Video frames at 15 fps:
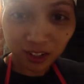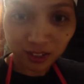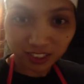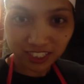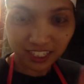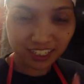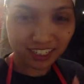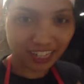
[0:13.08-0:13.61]
กของ
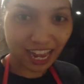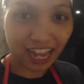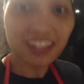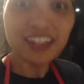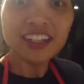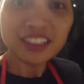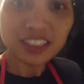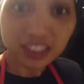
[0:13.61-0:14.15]
ดิฉันนะคะ
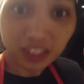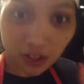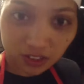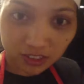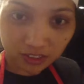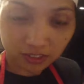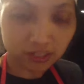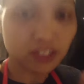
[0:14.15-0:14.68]
จะต้อง
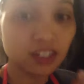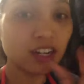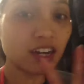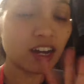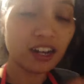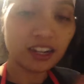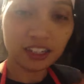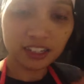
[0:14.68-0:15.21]

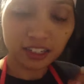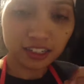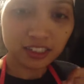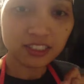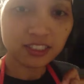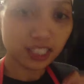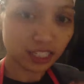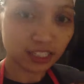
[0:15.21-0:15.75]
เออ
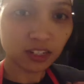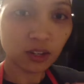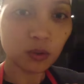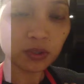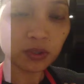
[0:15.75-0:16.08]
เสร็จล